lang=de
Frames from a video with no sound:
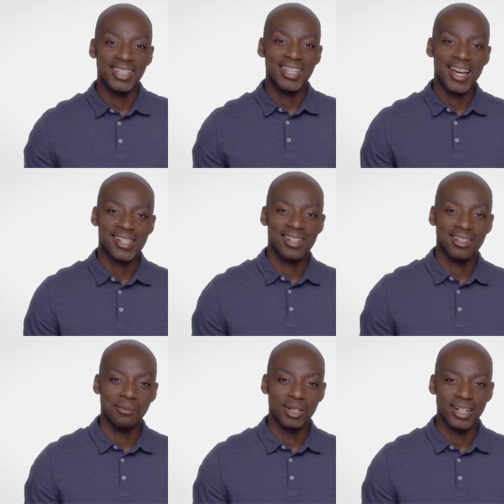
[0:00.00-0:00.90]
Die
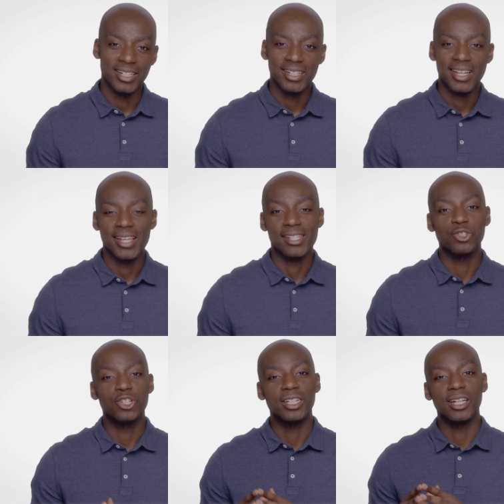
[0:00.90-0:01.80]
Kehrseite der Medaille, es
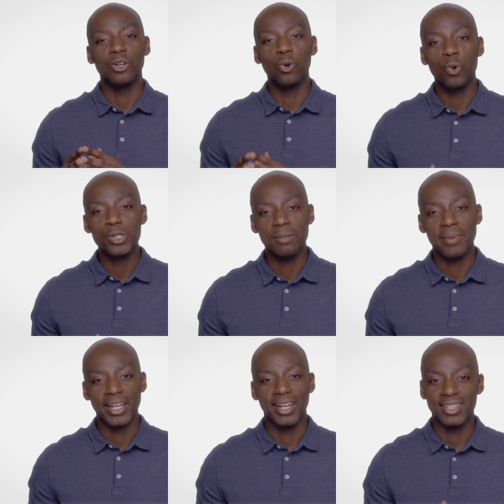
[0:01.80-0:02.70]
entsteht eine große
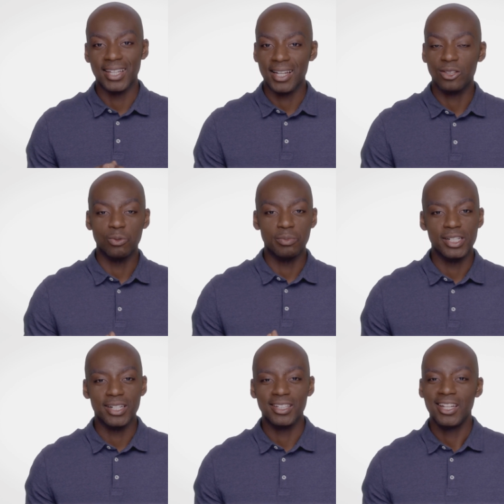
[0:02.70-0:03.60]
Menge an Daten und
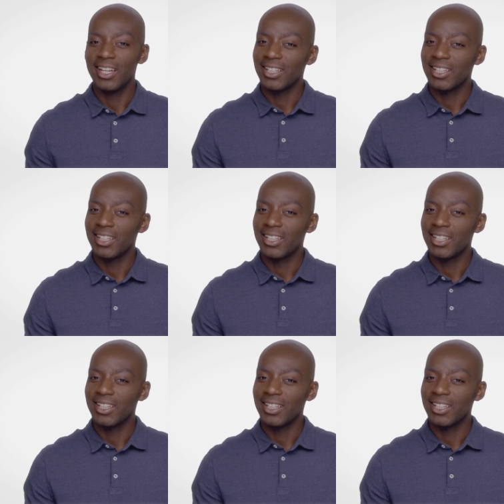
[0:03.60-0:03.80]
Bildern,